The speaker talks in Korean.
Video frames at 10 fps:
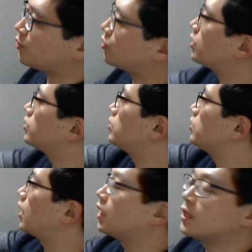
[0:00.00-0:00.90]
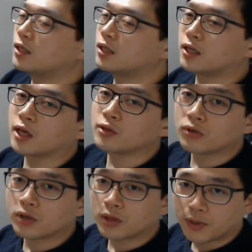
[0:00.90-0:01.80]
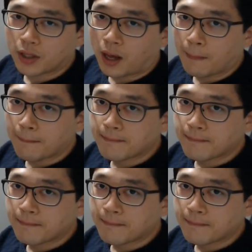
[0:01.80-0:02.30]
필요한 열량 이게 냉동기입니다